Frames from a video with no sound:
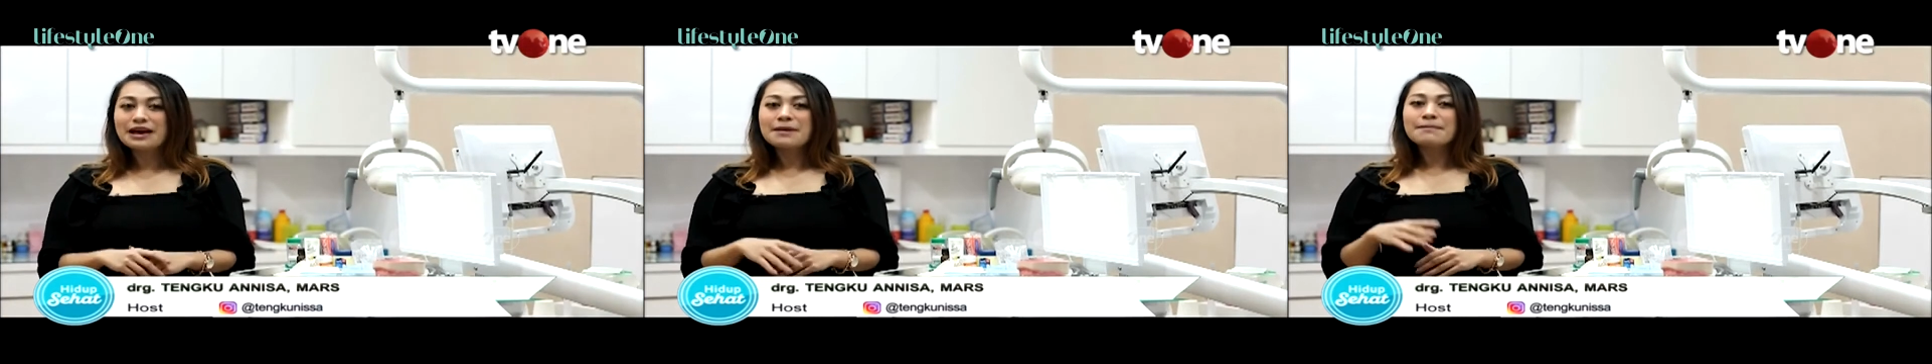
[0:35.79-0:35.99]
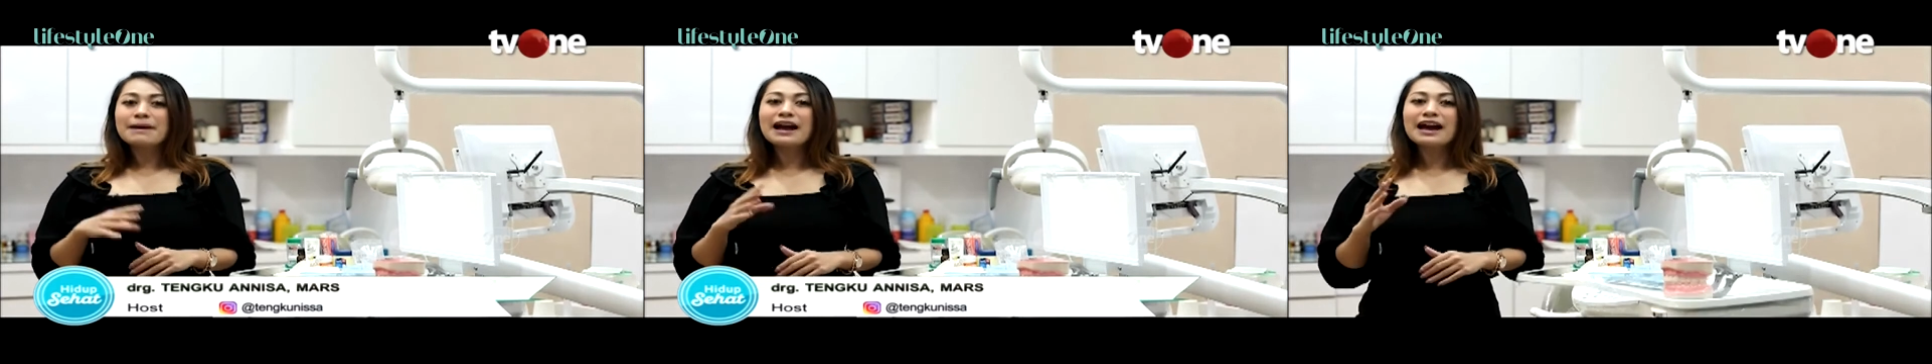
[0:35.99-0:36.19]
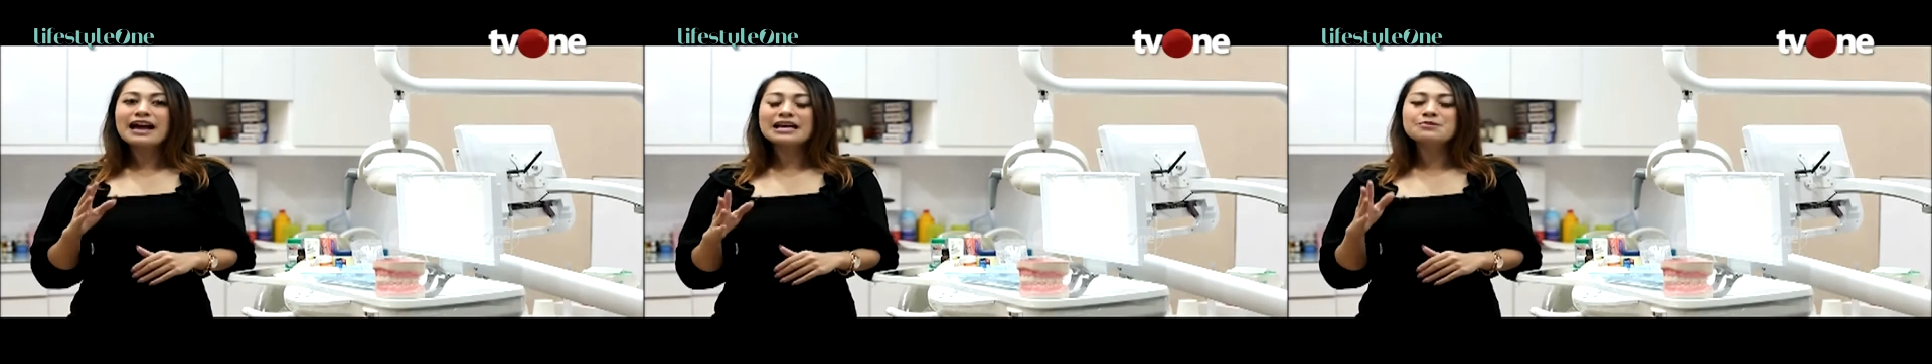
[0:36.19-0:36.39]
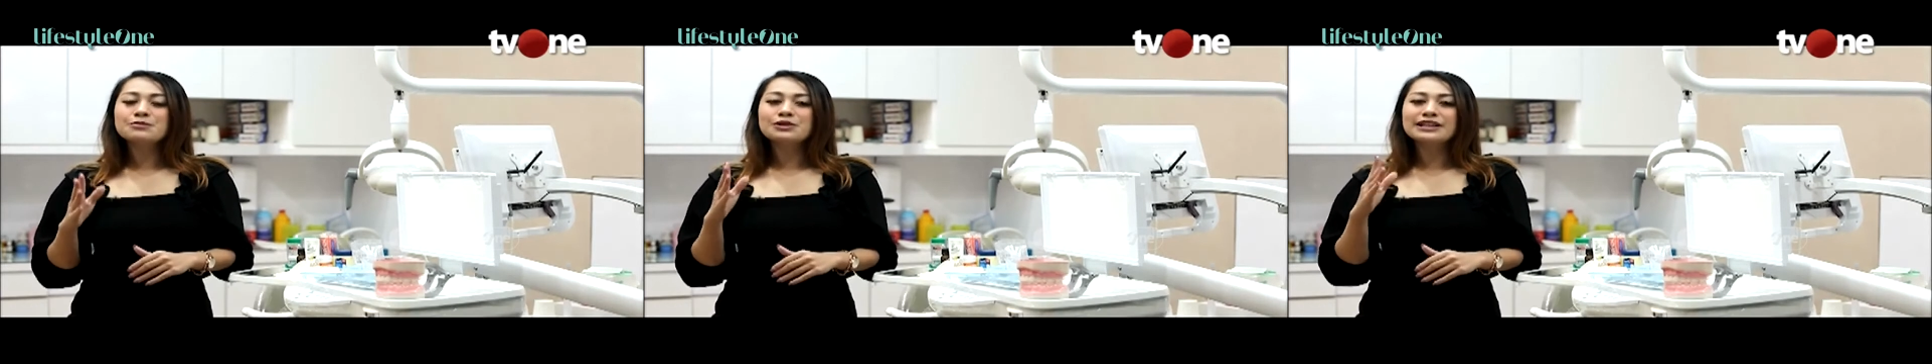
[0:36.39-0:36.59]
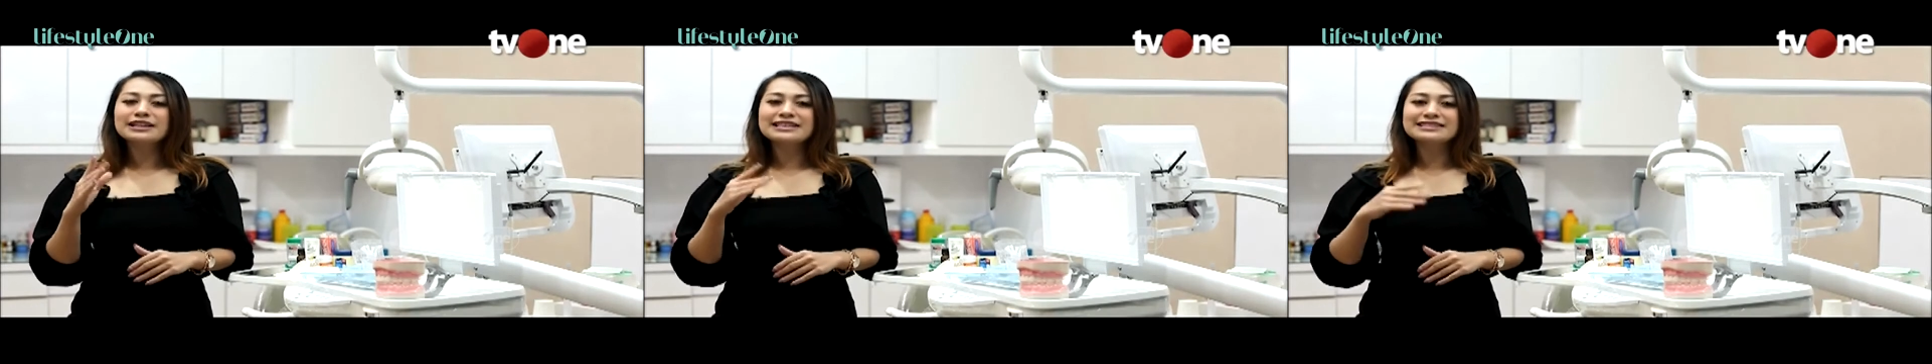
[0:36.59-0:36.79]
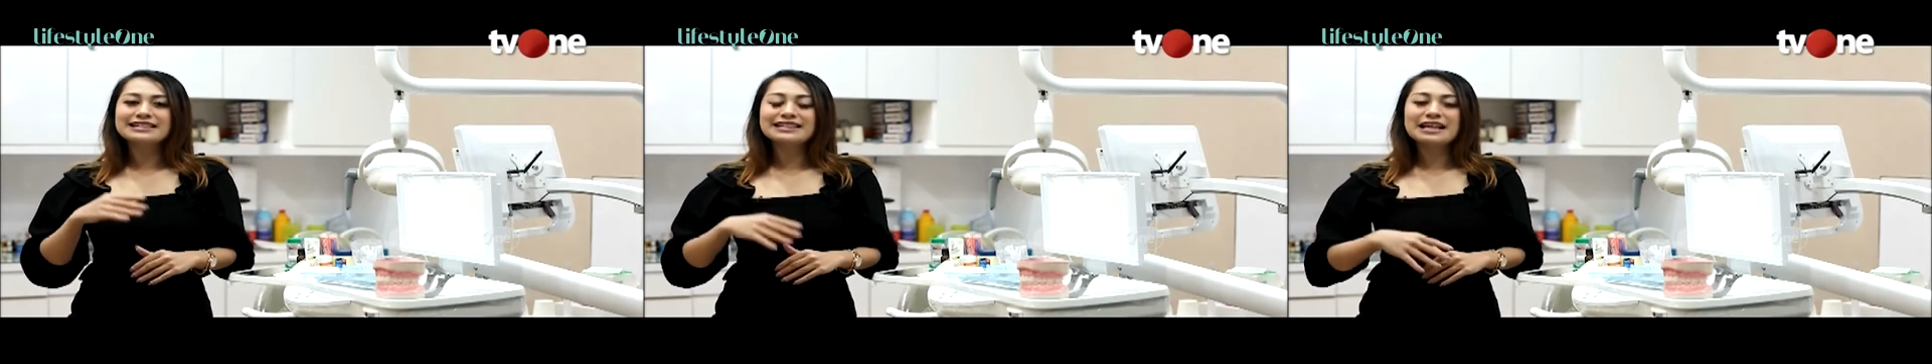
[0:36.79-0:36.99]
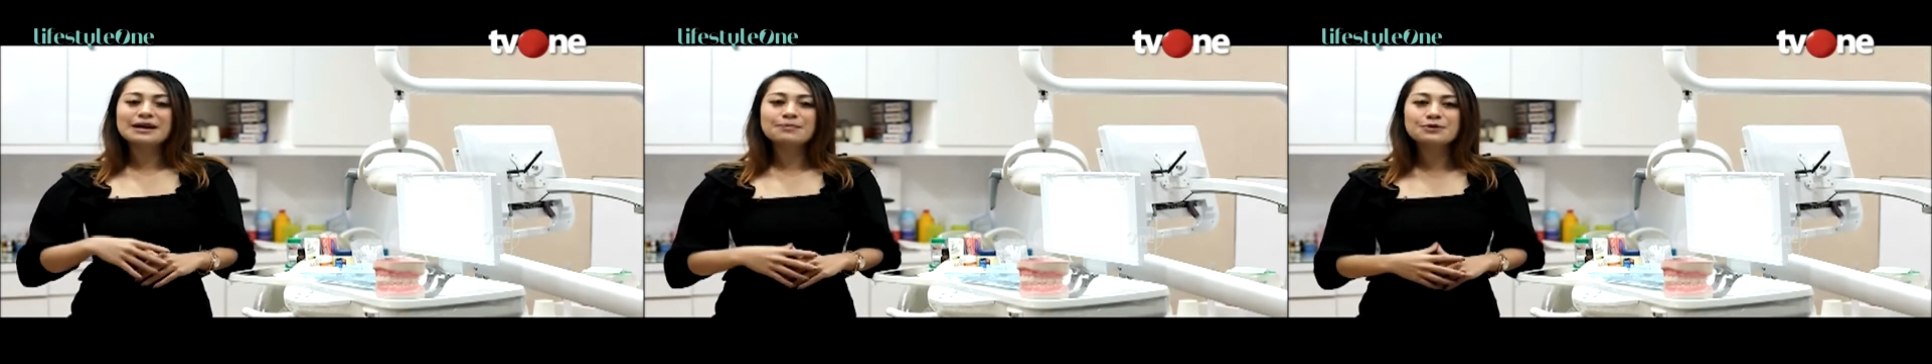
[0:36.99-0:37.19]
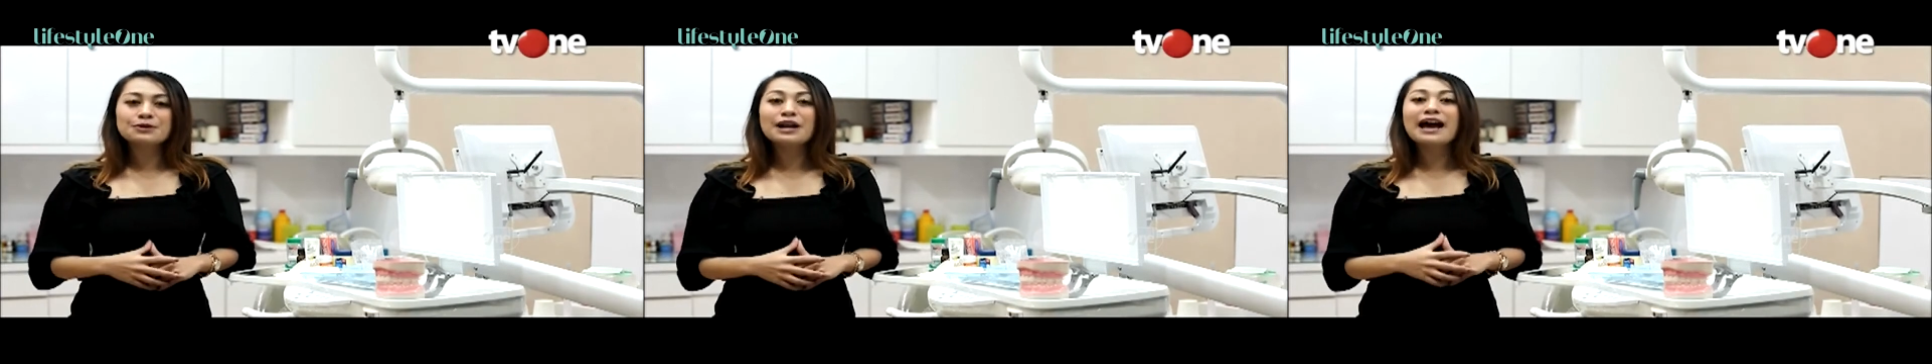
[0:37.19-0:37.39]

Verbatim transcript: maka imunitas kita pun